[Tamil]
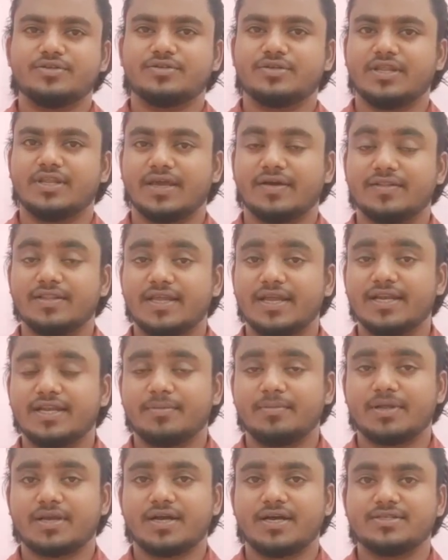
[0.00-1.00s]
ஸோ எனக்கு வந்து
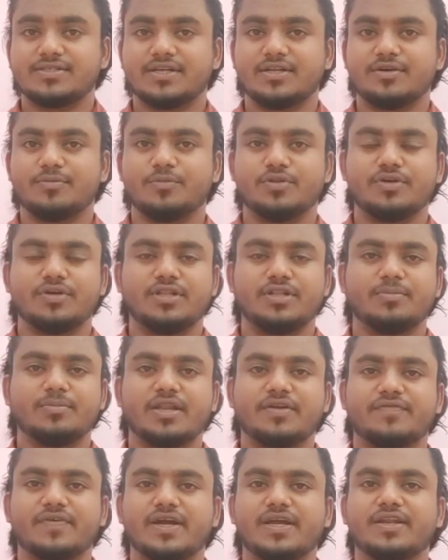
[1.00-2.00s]
ஏடிஎம்மில் காசு எடுக்கும்போது இந்த
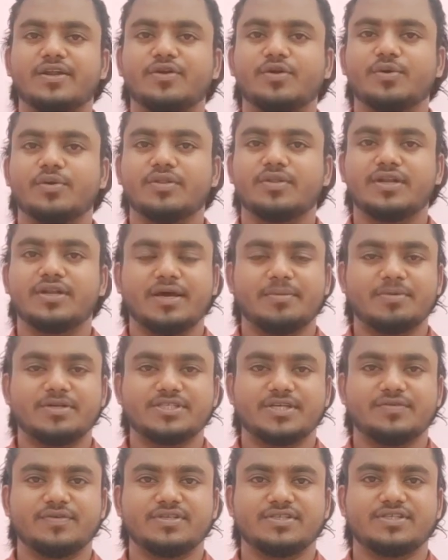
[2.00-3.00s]
மாதிரி ஃபைவ் ஹண்ட்ரட் நோட் வந்து டேமேஜ்
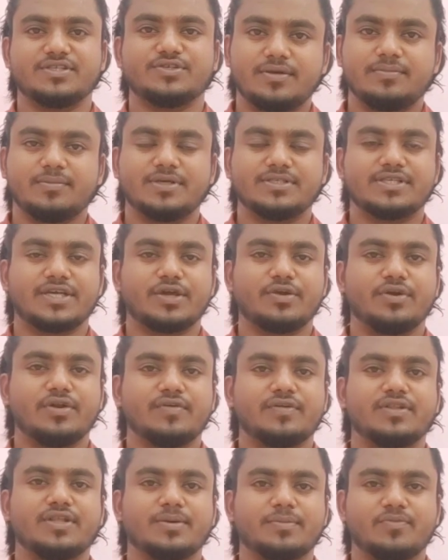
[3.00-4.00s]
ஆச்சு ஸோ பஸ் செக்யூரிட்டி
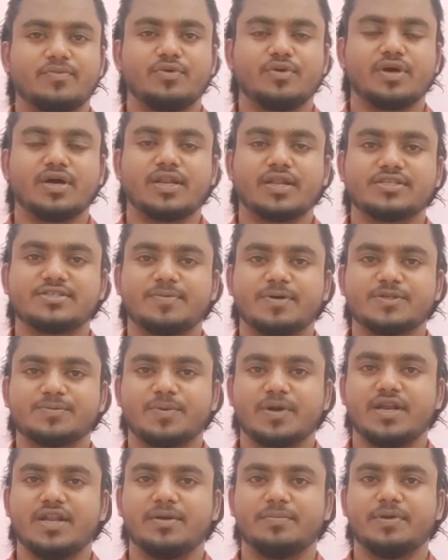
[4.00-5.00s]
வந்து ஒழுங்காக ரெஸ்பான்ஸ்
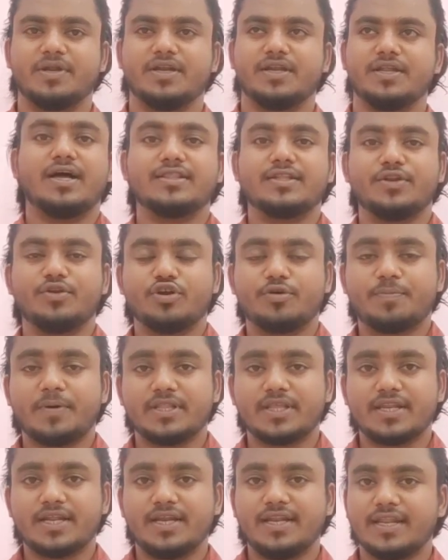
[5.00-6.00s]
பண்ணல அப்படின்ட்டு அந்த நோட்
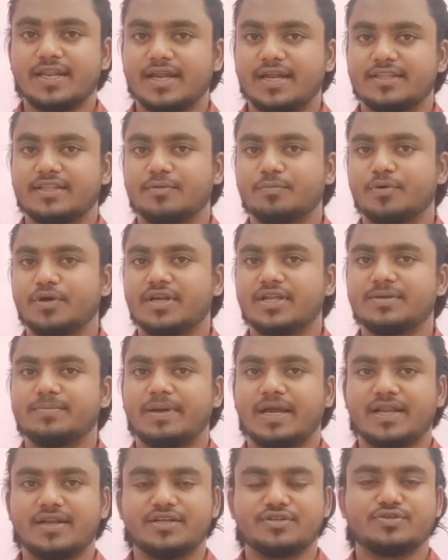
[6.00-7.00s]
பார்த்தீங்கன்னா நீங்கள் நான் எடுத்துன்னு போயிட்டு
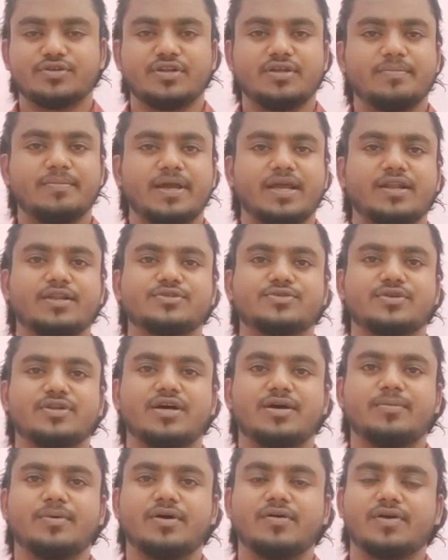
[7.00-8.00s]
பேங்க்ல சொன்னேன் பேங்க்கில் சொன்னால்
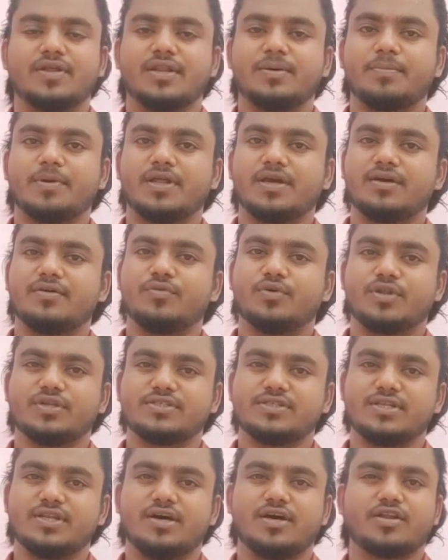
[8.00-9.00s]
அவங்க என்ன பண்ணாங்க ஒரு
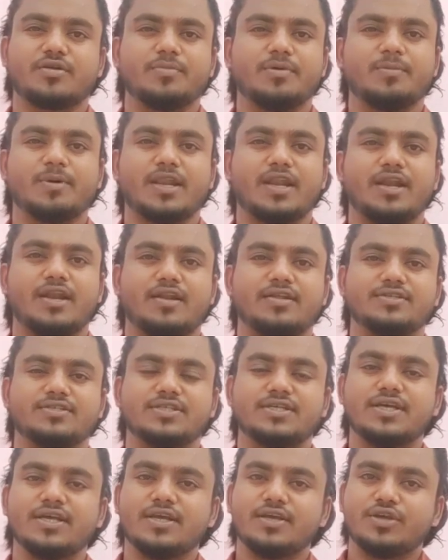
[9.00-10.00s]
சின்ன ஆர்குமெண்ட் மாதிரி நடந்துச்சு
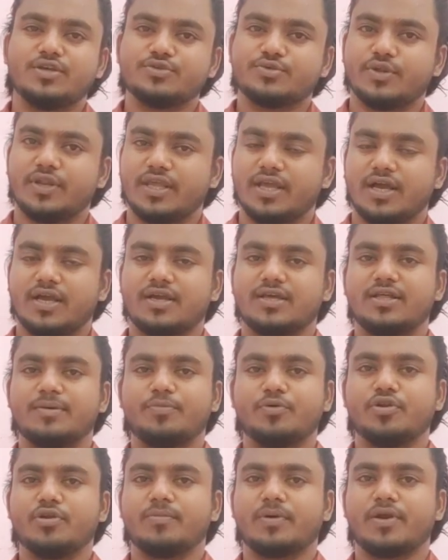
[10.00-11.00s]
ஸோ நீங்கள் அங்கே தான்
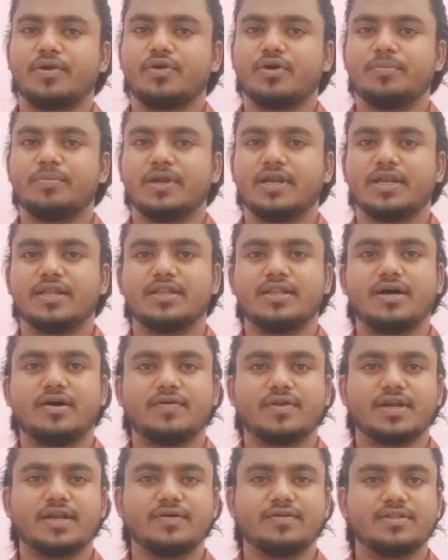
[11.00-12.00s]
போகணும் மறுபடியும் அப்படின்ட்டு நான்
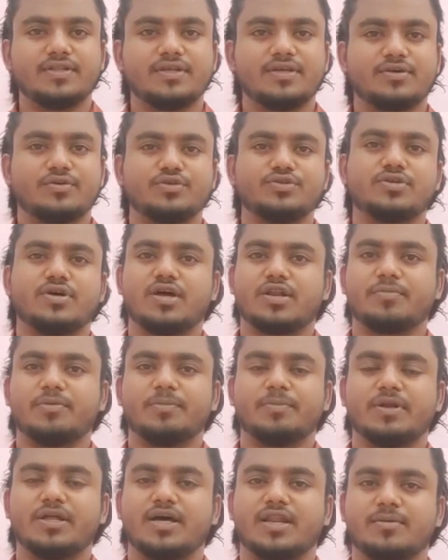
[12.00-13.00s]
அவர்கிட்ட வந்து கொஞ்சம் ஆர்குமெண்ட்
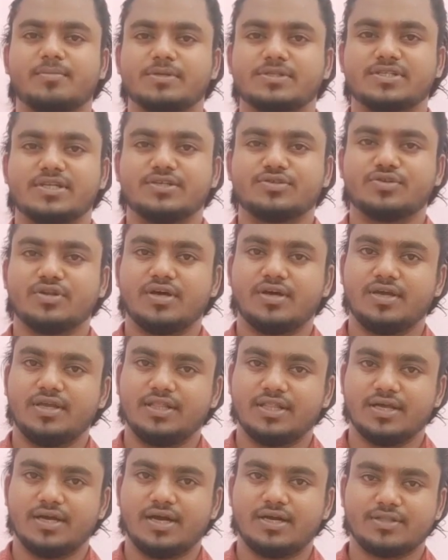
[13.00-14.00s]
பண்ண ஆரம்பிச்சேன் ஸோ நான்
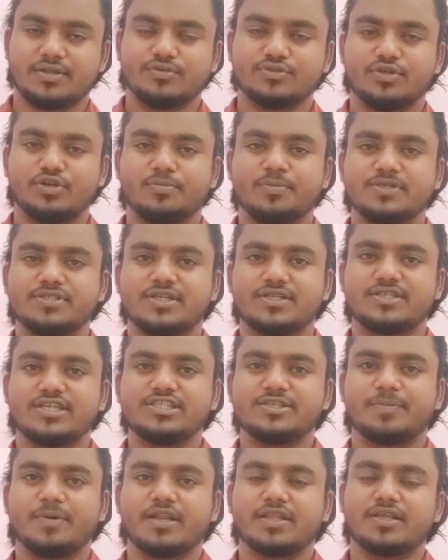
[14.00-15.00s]
இந்த தௌசண்ட் ருபீஸ் நான்
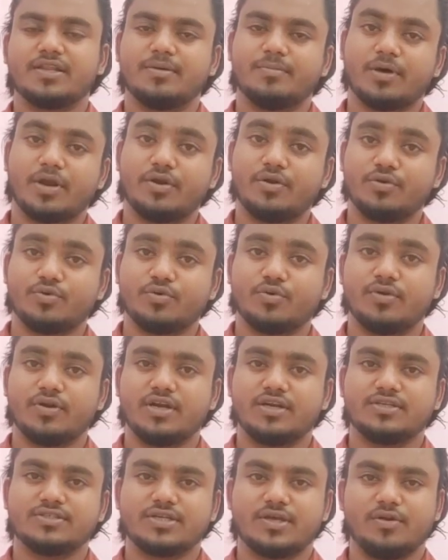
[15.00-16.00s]
சேஞ்ச் பண்ணுறதுக்கு நான் மறுபடியும் டூ
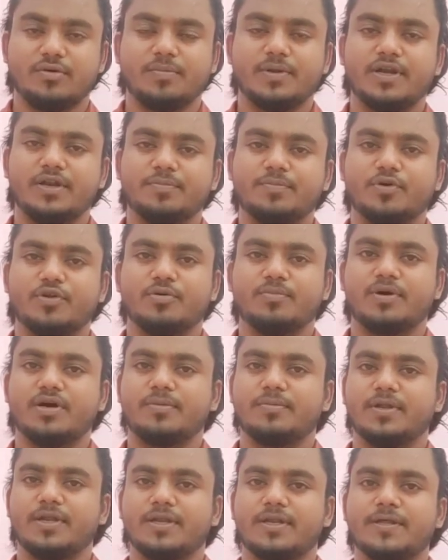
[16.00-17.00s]
ஹண்ட்ரட் செலவு பண்ணிட்டு போகணுமா
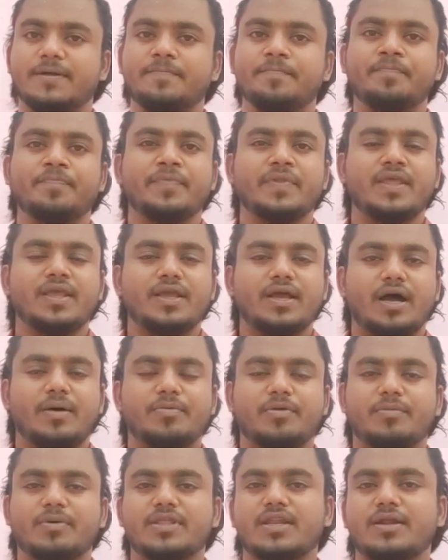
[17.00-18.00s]
அப்படின்ட்டு
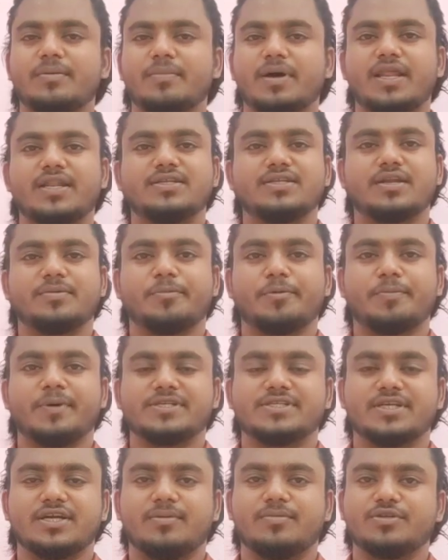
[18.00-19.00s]
அப்புறம் பார்த்தீங்கன்னா மேனேஜர் போய்
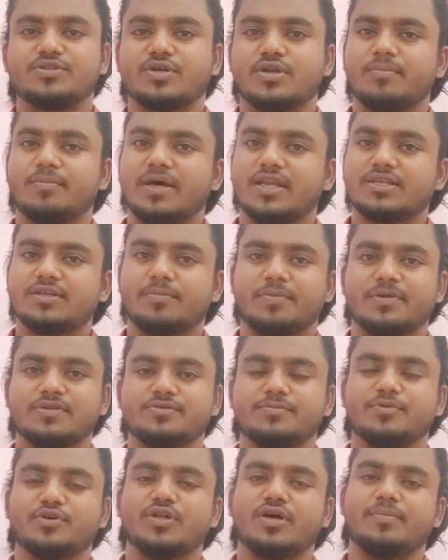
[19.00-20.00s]
பேசுங்க அப்படின்னு சொன்னால் மேனேஜர்
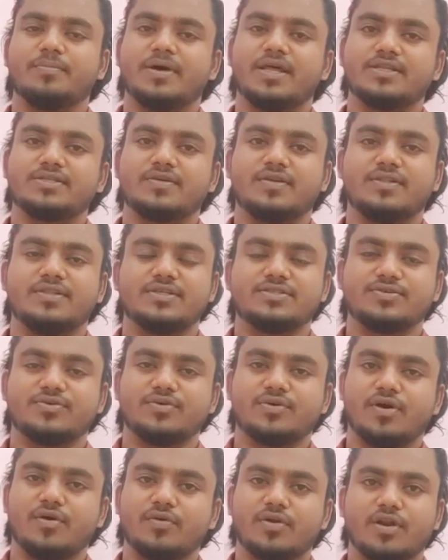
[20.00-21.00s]
பேசும்போது மேனேஜர் வந்து ஸோ
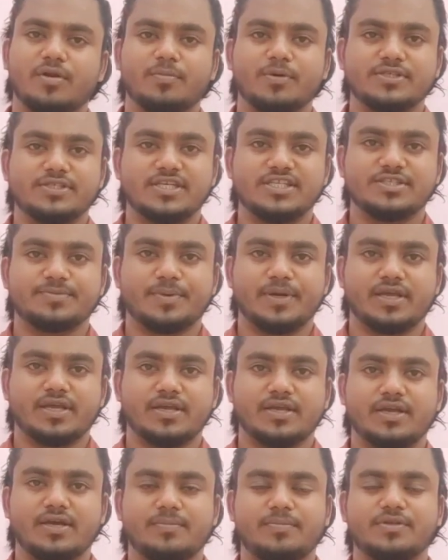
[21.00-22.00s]
கவுண்டரில் போய் சேஞ்ச்
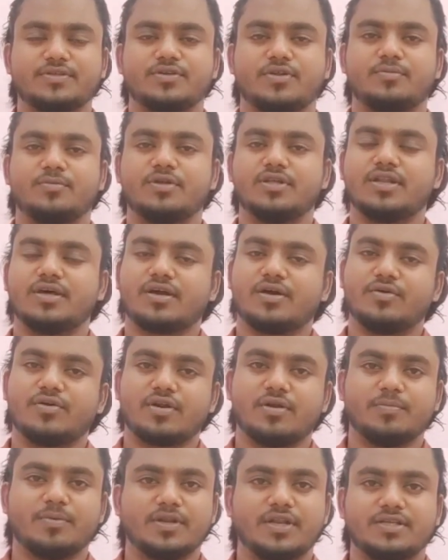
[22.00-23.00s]
பண்ணிக்கோங்க அப்படின்னு சொல்லும்போது நான்
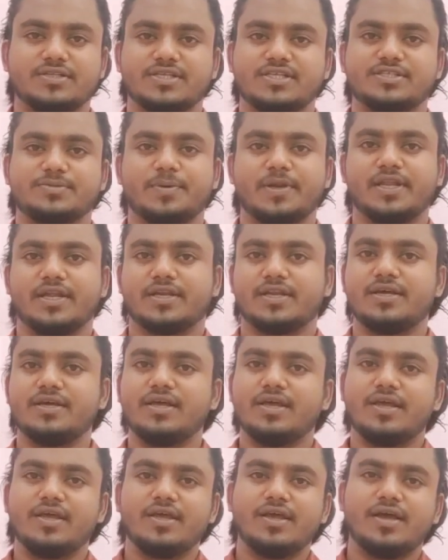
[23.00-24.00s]
கவுண்டரில் போய் நான் சேஞ்ச் பண்ணிக்கிட்டேன்